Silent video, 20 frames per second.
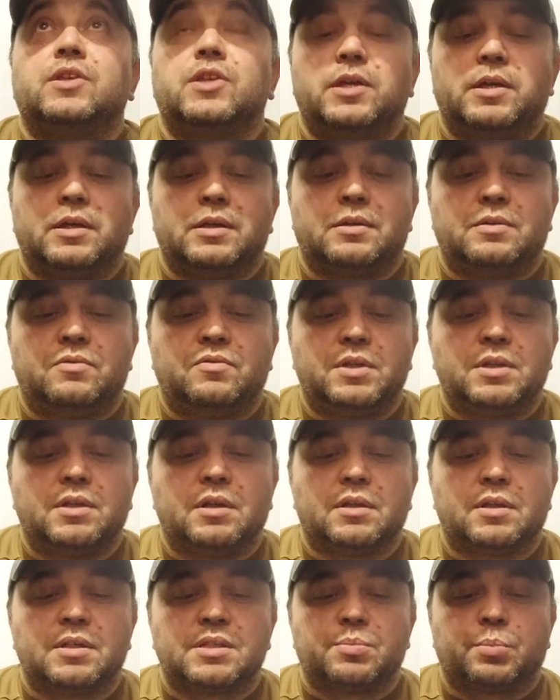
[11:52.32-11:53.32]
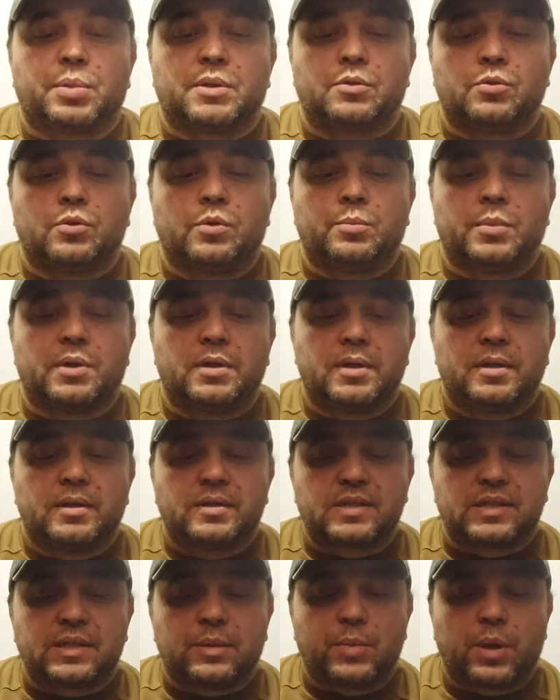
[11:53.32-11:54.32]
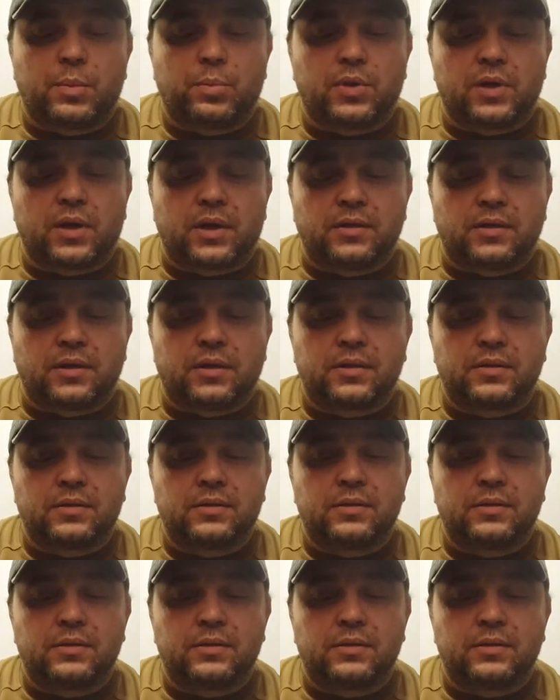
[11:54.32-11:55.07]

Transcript: не двигалась потом сама планка.